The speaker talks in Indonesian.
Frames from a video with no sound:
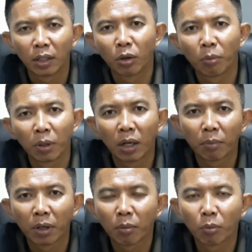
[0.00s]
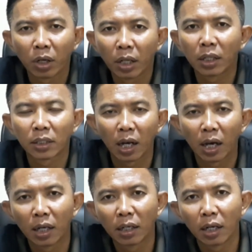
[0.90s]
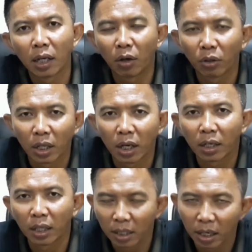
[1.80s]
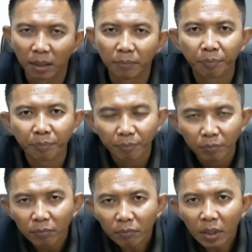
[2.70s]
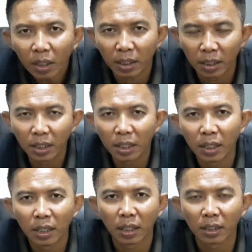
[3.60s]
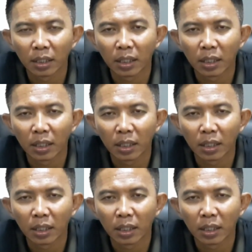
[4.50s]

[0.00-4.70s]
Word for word: itu benar-benar murni kesalahan dari anggota kita jadi yang